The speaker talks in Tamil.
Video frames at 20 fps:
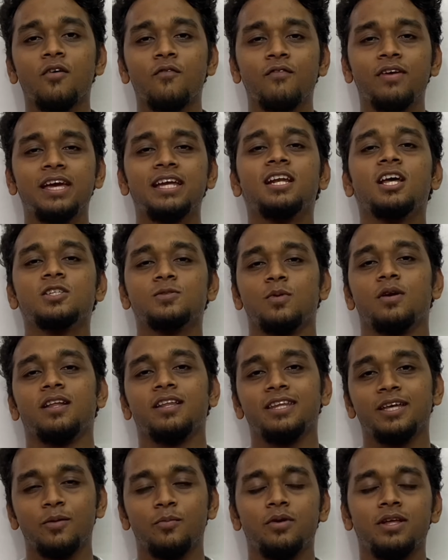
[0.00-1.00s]
வெயிட் லாஸ் பண்ணுறது
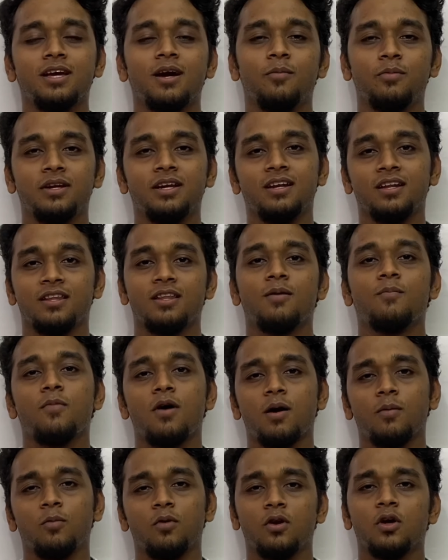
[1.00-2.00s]
எப்படி அப்படின்றதான்
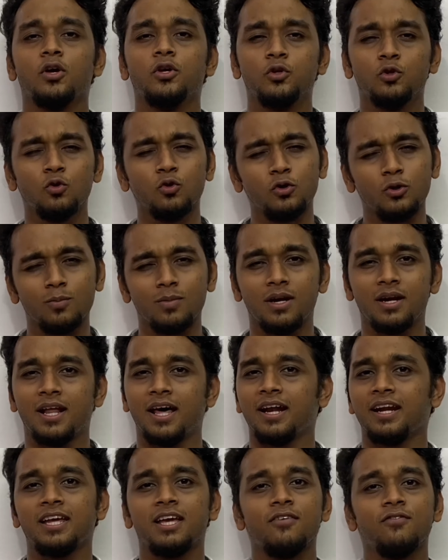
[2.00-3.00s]
பார்க்க போகிறோம் யூடியூப்ல
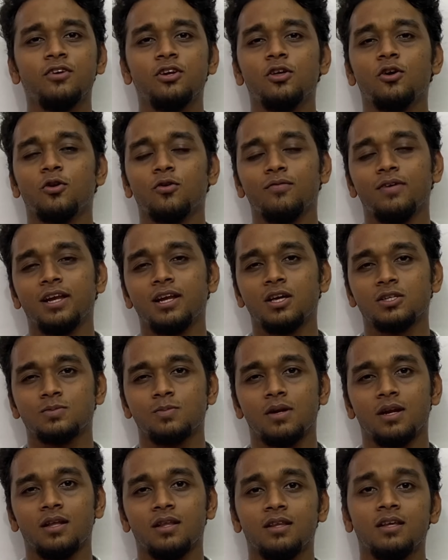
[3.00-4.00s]
நிறைய வீடியோ இருக்கும் வெயிட் லாஸ்
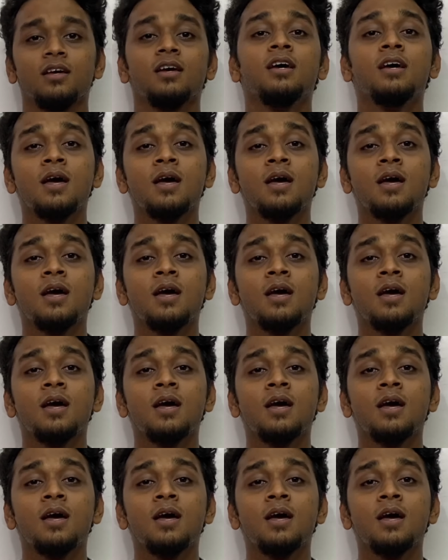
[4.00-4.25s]
பண்ணுறது